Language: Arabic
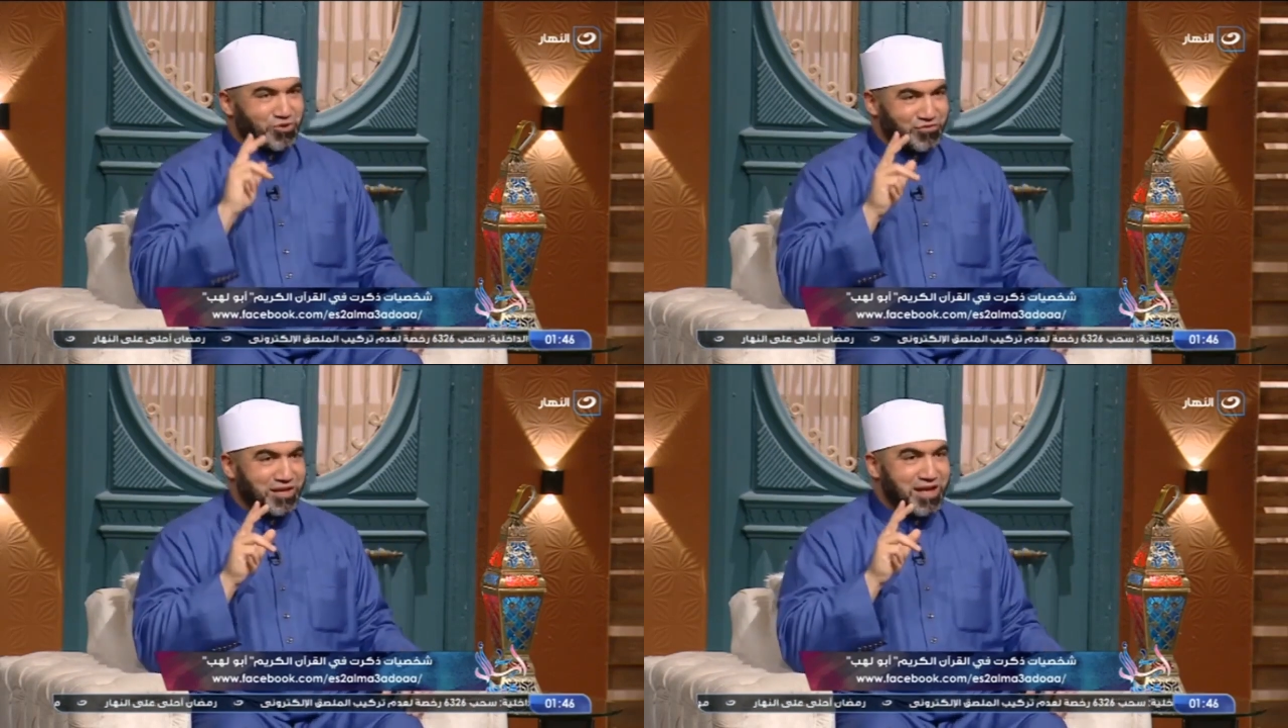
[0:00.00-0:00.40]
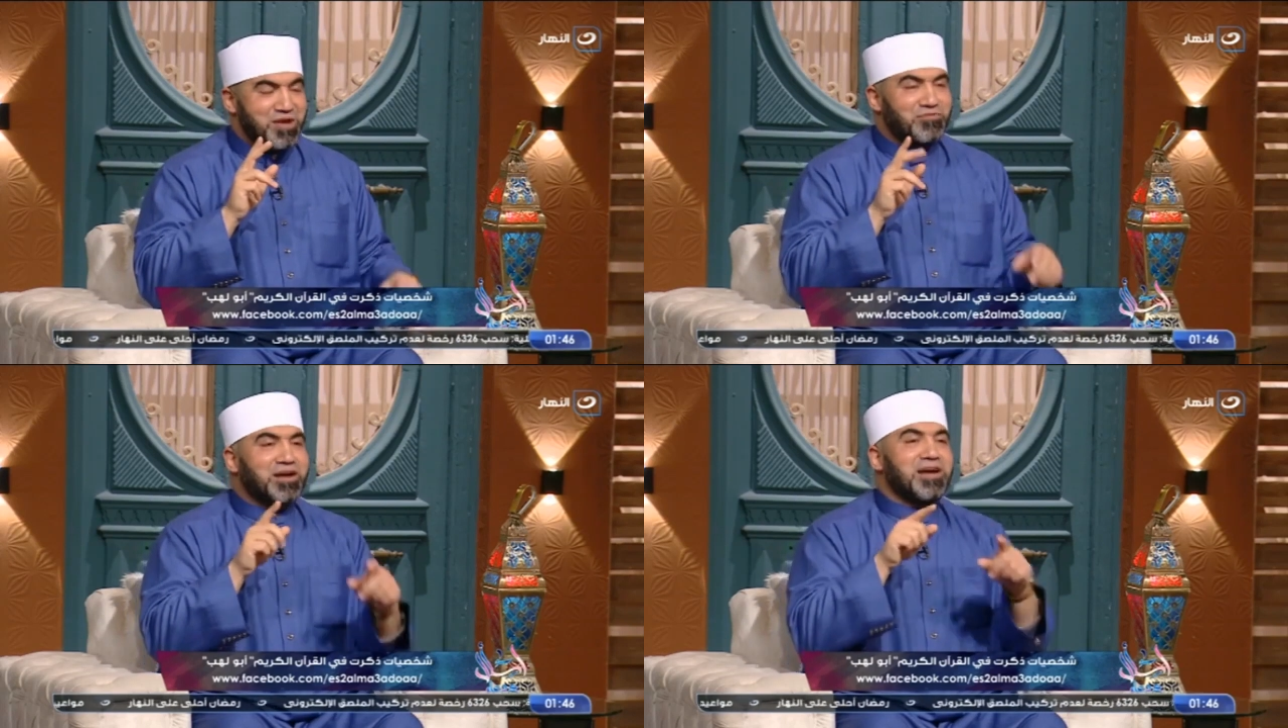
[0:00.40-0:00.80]
شفتي
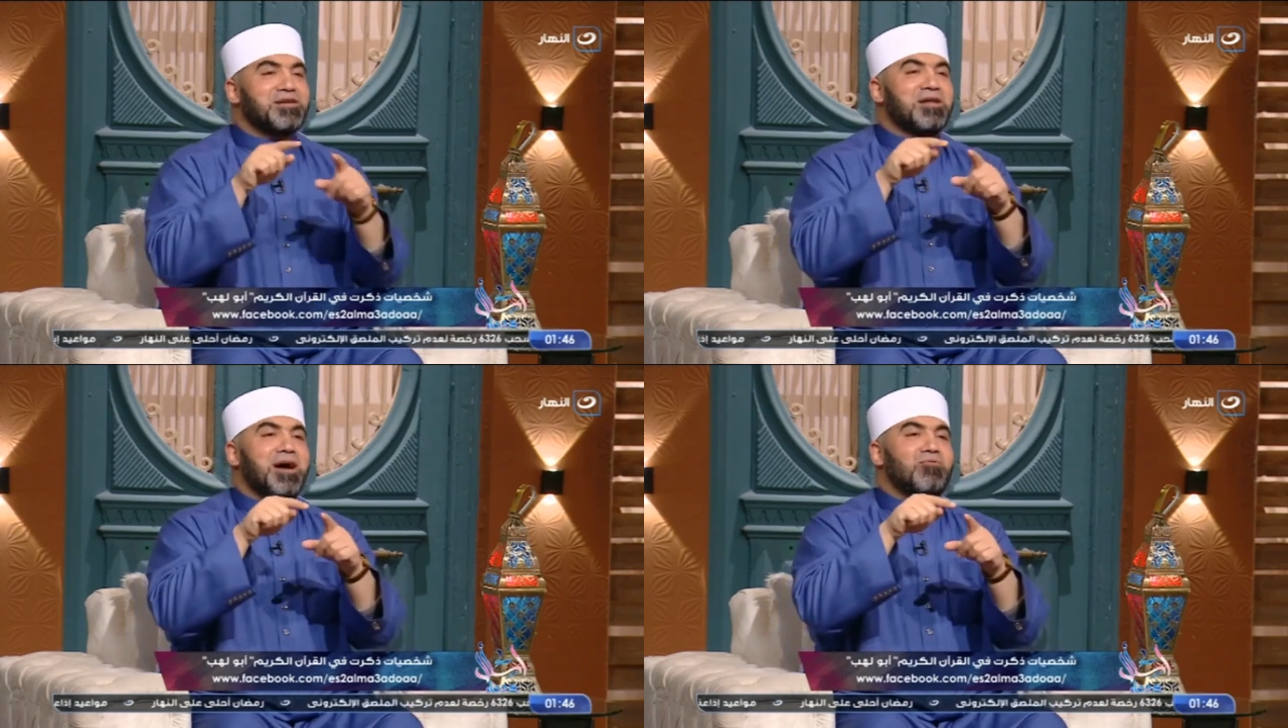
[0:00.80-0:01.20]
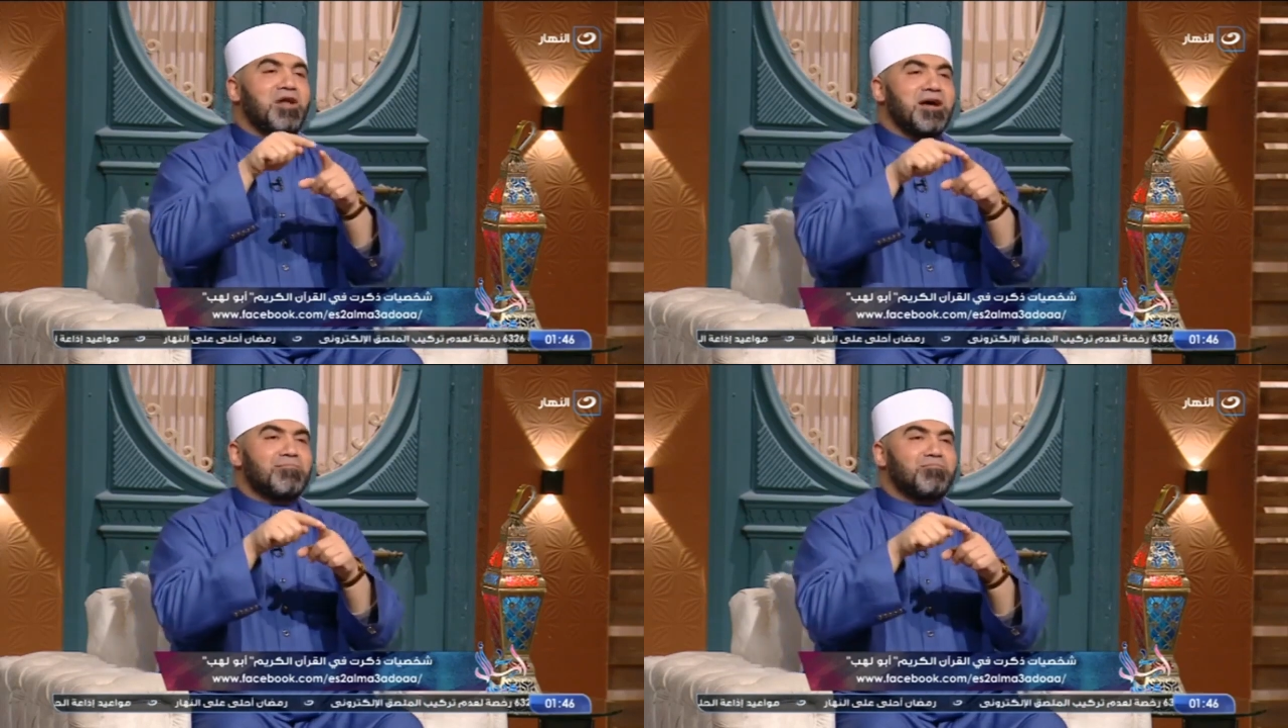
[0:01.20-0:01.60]
فكان ابو
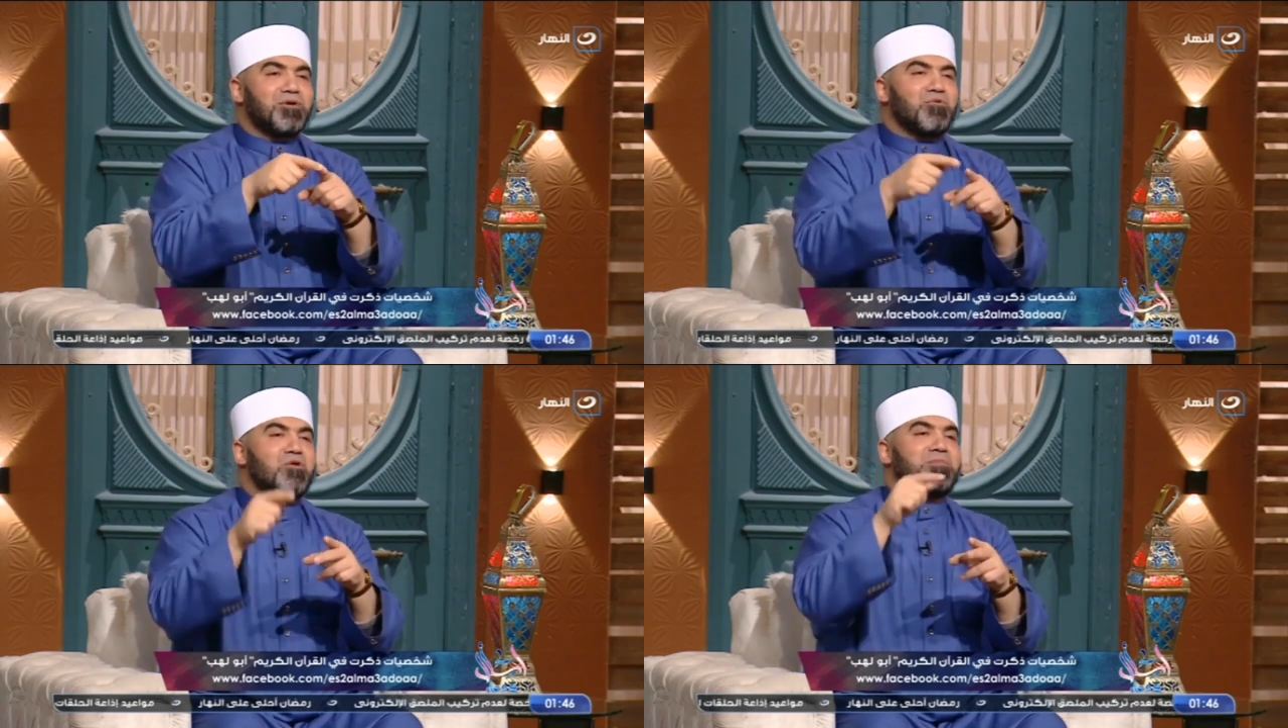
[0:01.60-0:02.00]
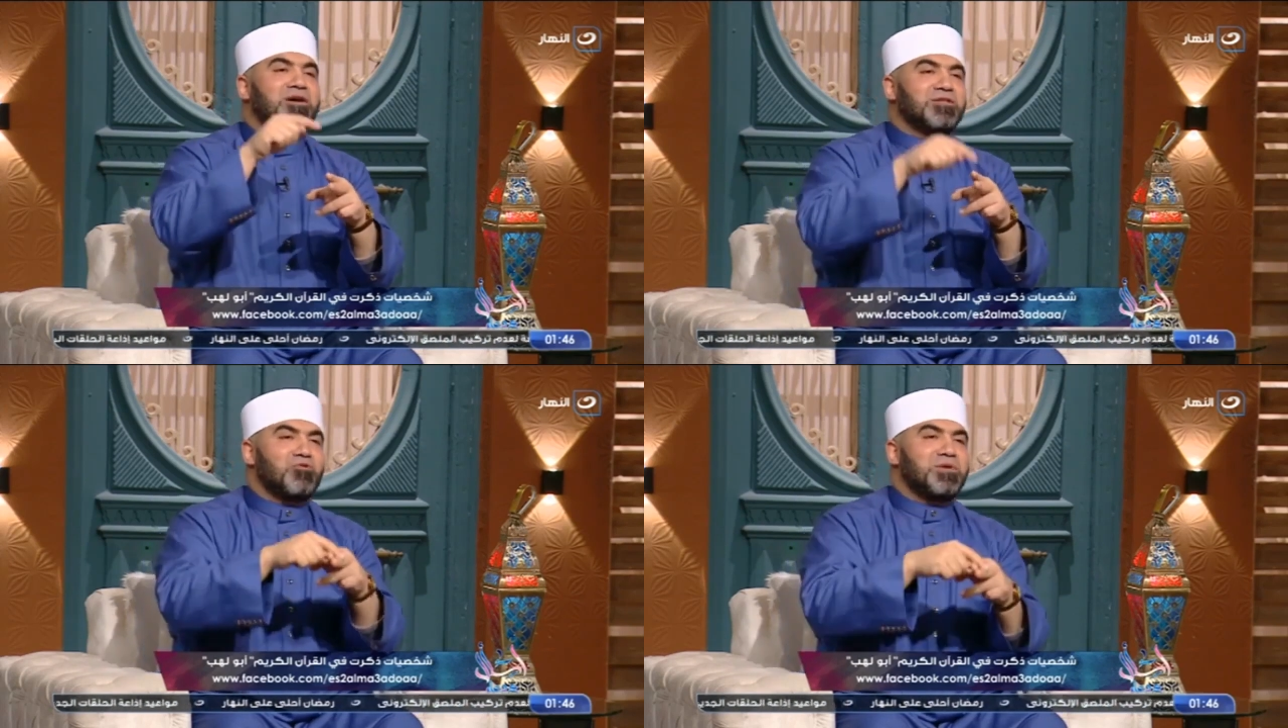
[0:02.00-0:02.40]
لهب
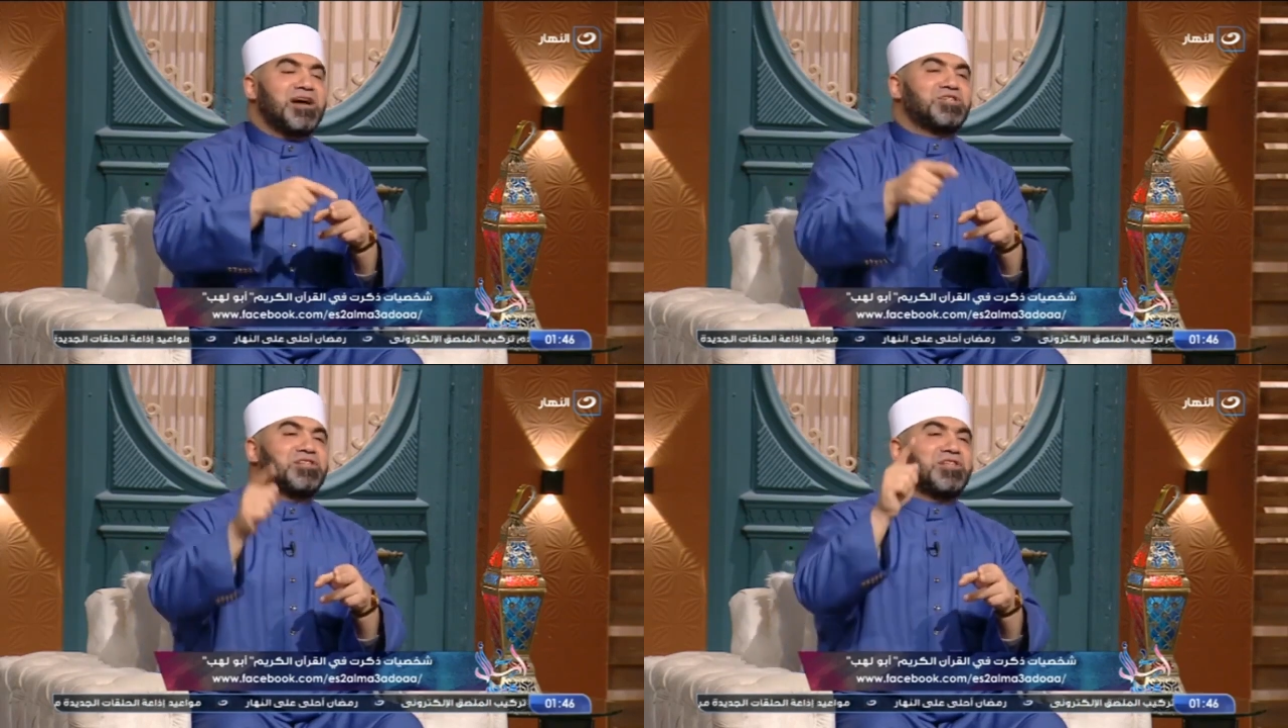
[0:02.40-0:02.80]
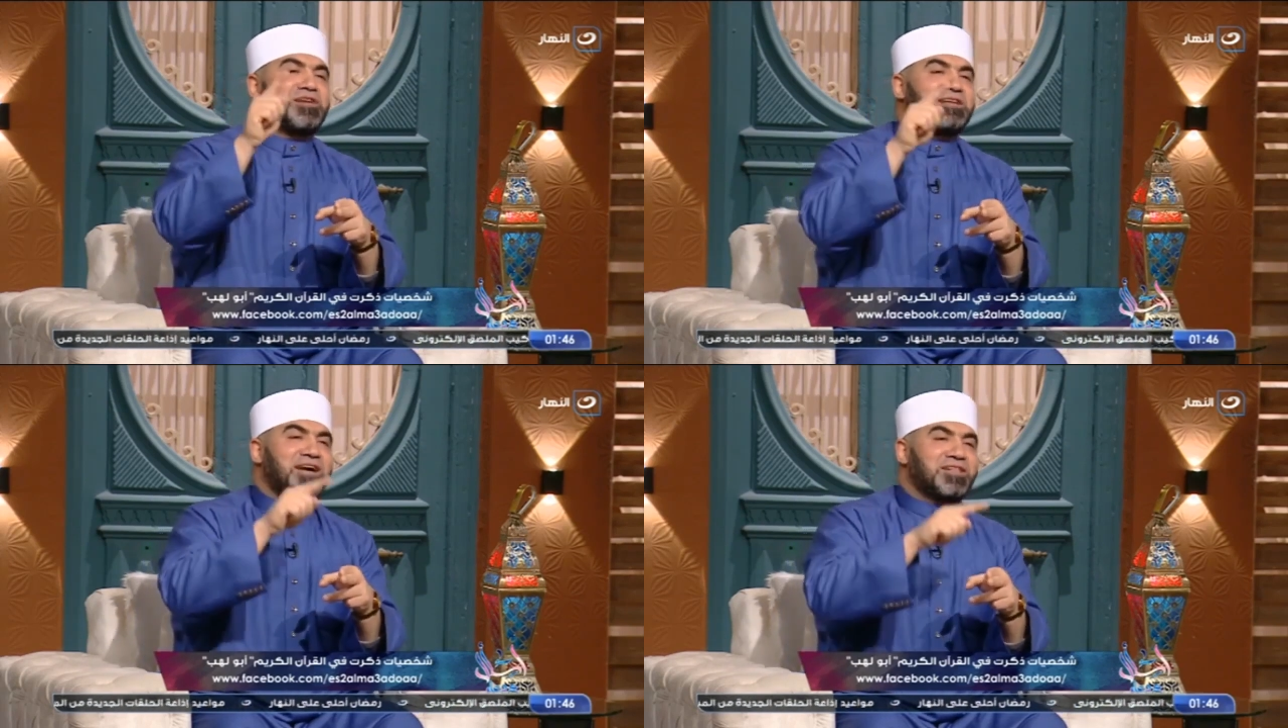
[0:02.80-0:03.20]
ومراته من اشد
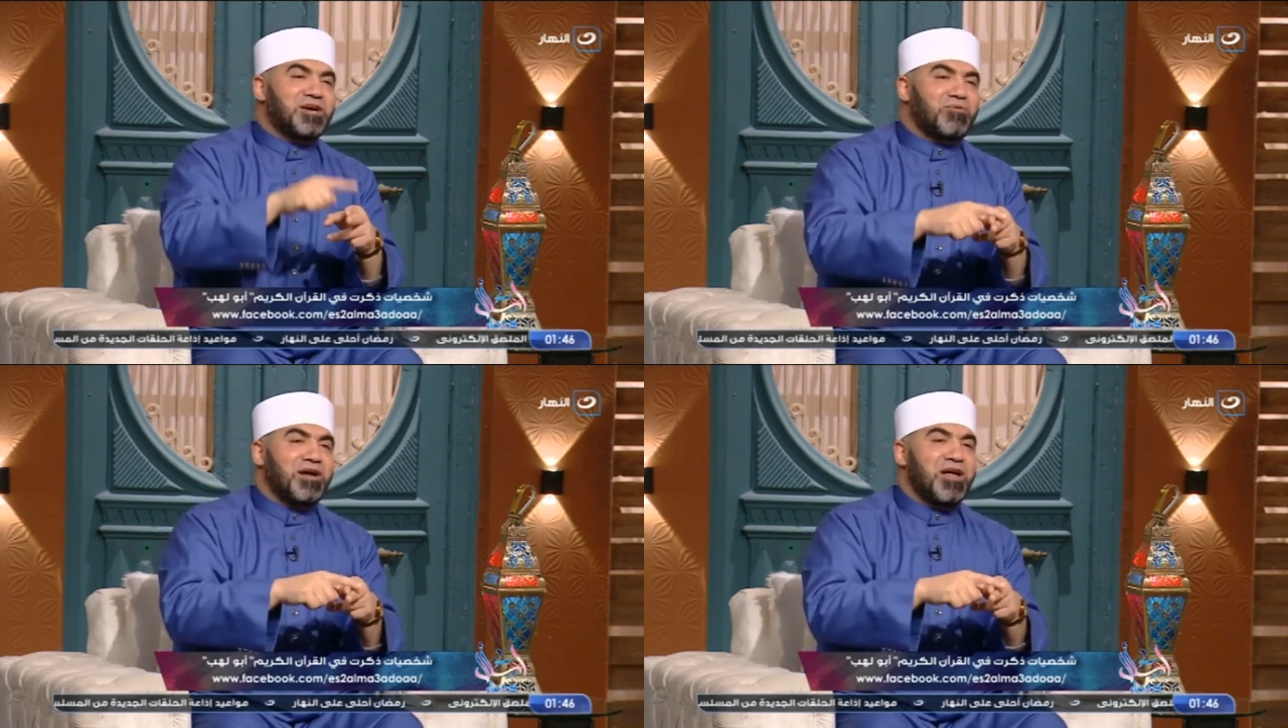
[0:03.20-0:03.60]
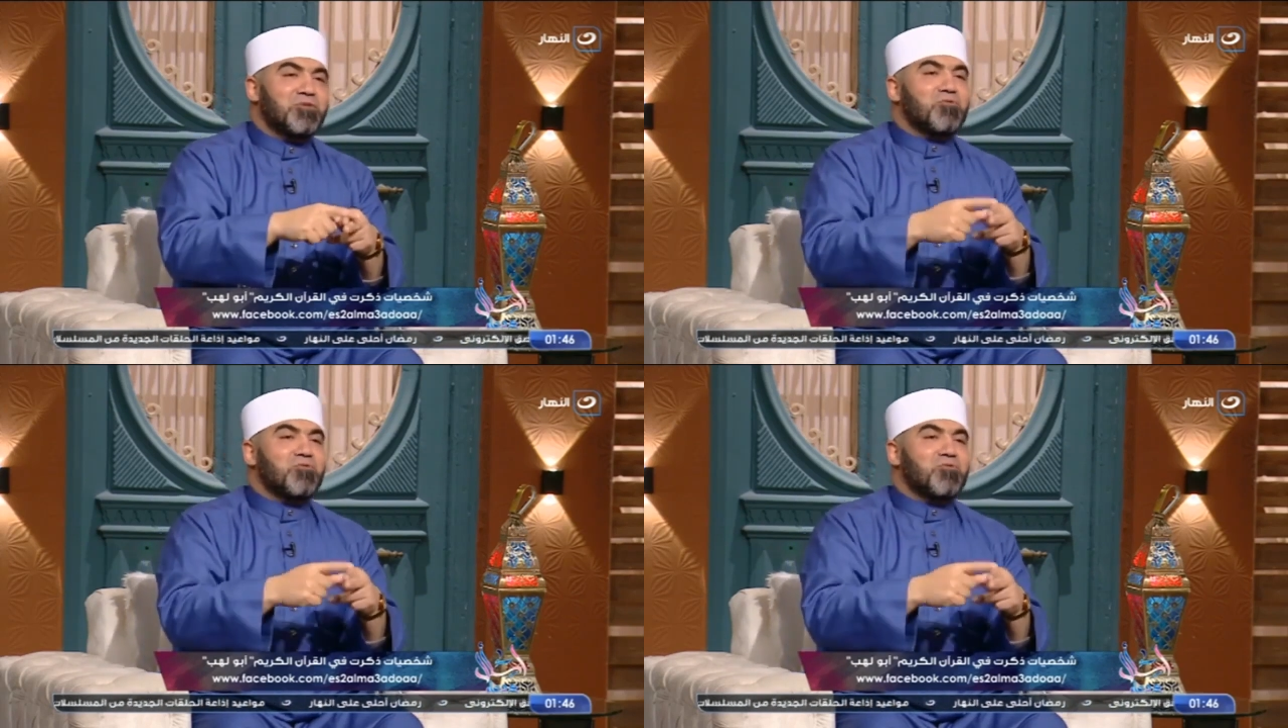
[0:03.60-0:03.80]
الناس عداوه